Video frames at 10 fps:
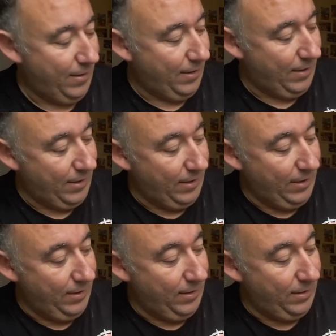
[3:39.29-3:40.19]
eh,
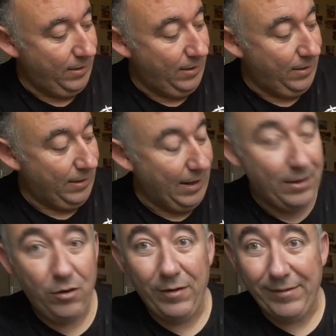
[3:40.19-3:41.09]
y,
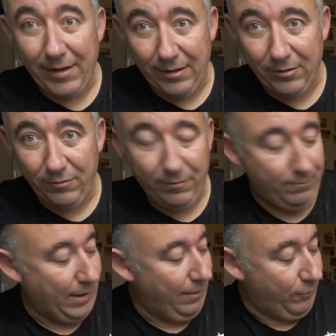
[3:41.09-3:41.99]
quién no en salto,
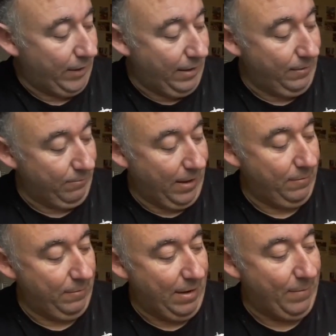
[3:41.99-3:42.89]
¿vale? O sea,
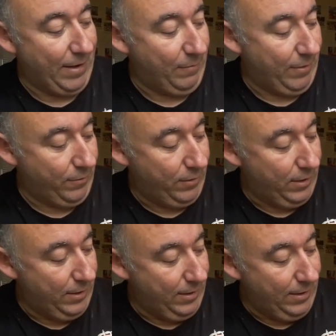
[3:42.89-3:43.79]
me voy a explicar mejor.
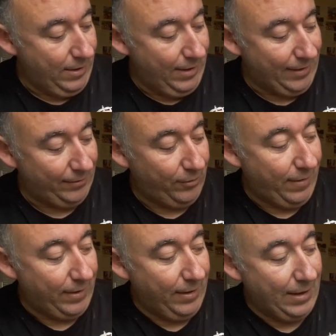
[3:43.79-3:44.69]
Esta zona
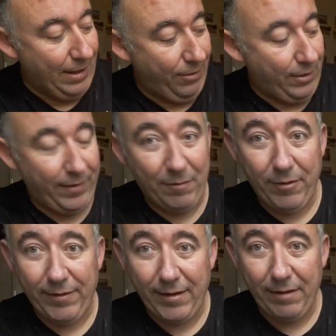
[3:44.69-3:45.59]
de aquí, que es la zona, digamos,
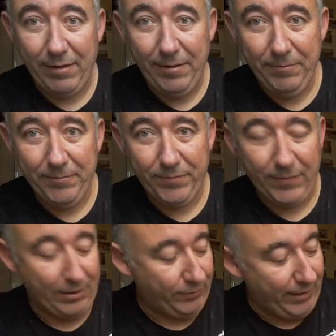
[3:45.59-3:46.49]
de ataque, ¿vale?
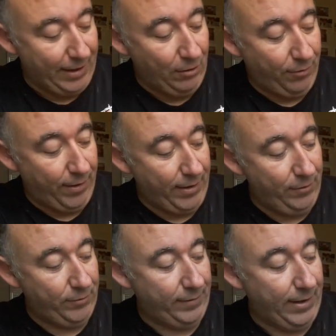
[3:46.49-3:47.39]
Estos serían los
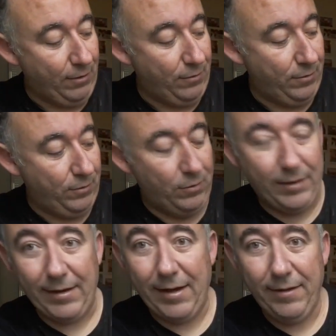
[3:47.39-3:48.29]
zagueros, estos serían los
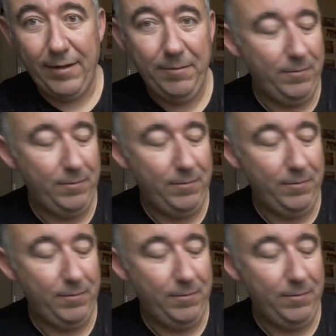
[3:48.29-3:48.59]
atacantes.